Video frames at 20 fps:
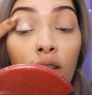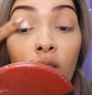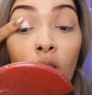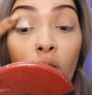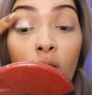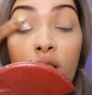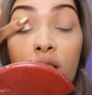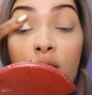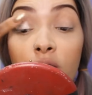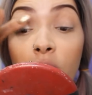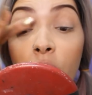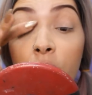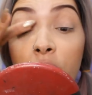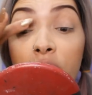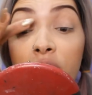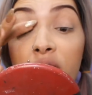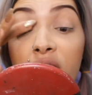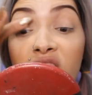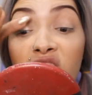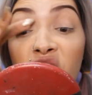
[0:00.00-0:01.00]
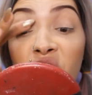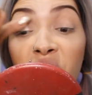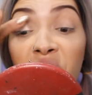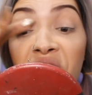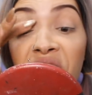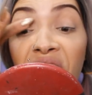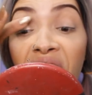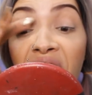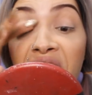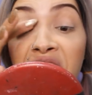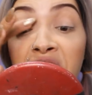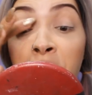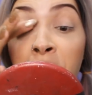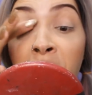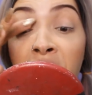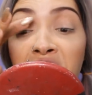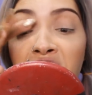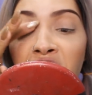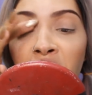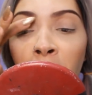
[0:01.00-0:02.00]
Adoro essas coisas, essas novidades,
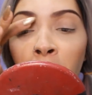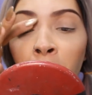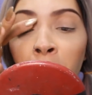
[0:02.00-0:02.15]
mexem